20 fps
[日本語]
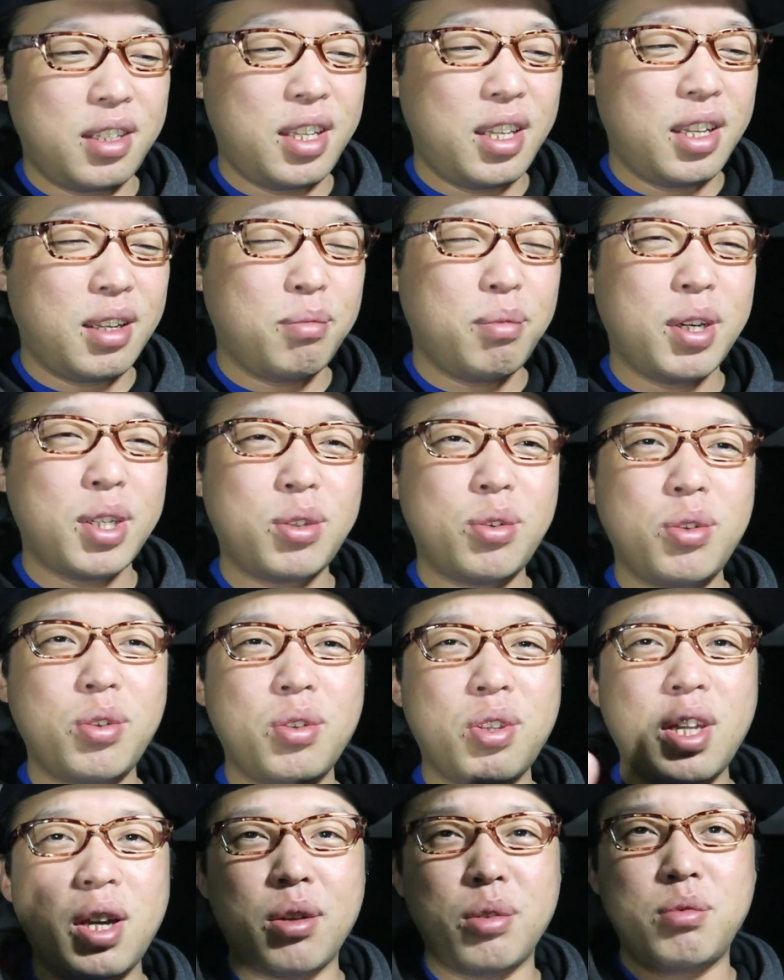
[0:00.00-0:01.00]
で、まあ、人
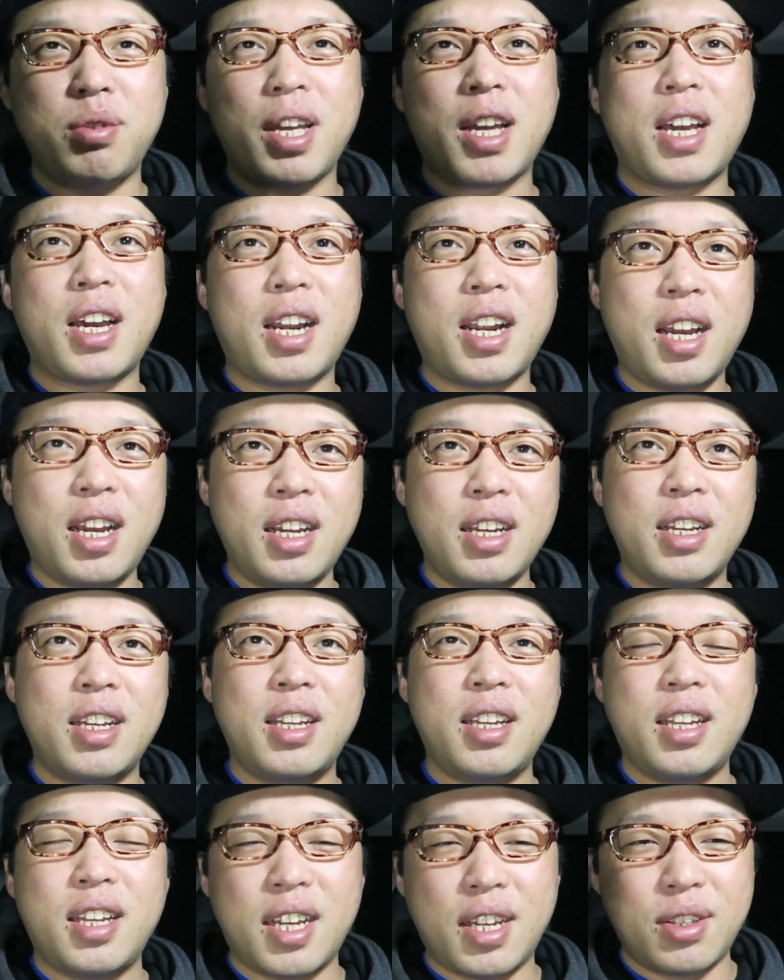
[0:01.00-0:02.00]
によっては上から、
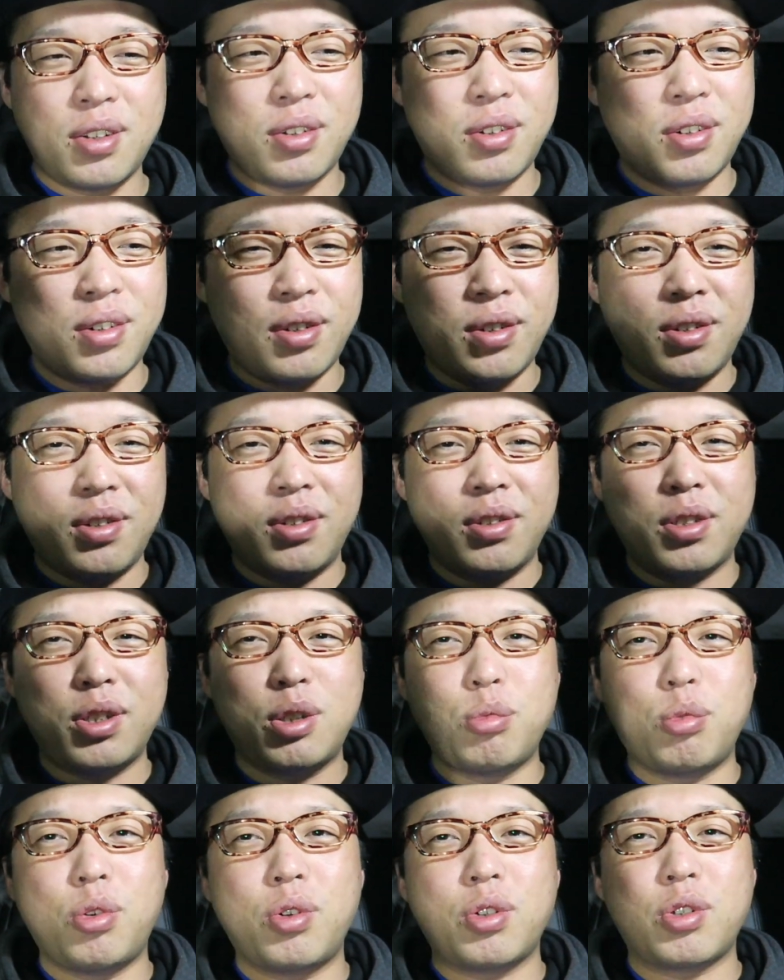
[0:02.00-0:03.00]
あのー、
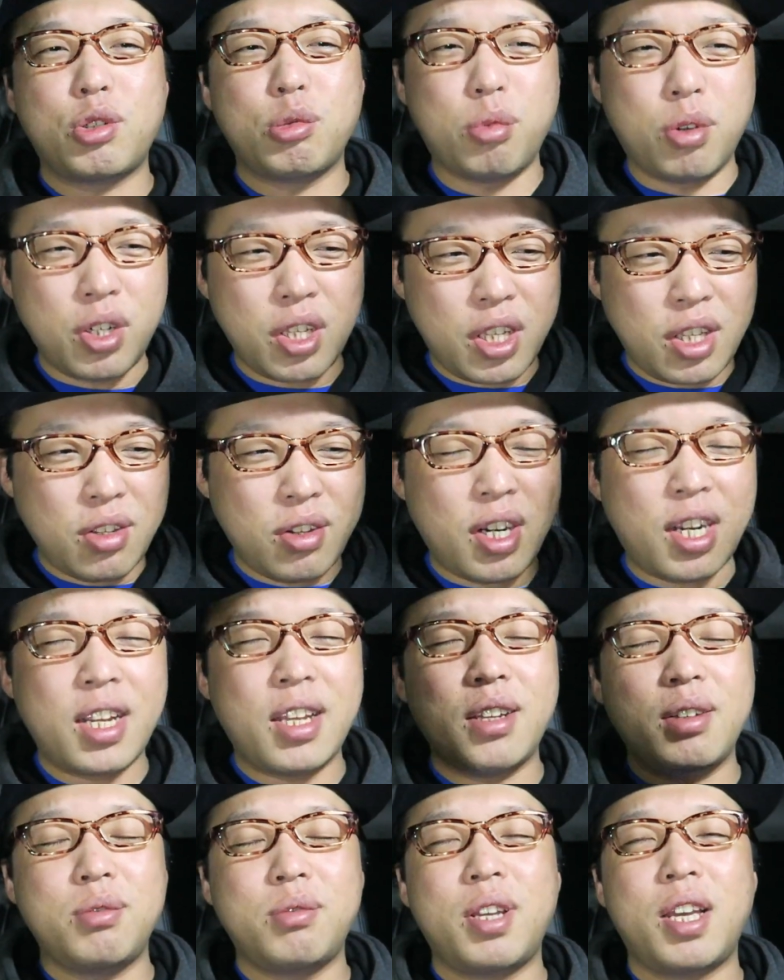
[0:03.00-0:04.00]
曇、曇りのあ
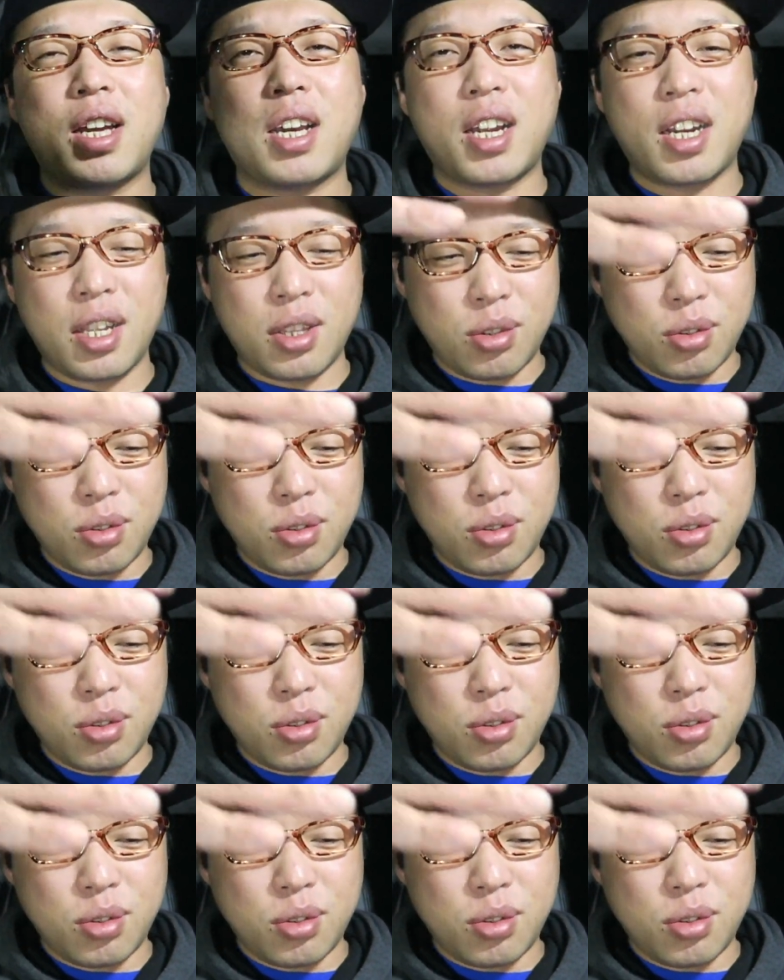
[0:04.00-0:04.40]
れ、上か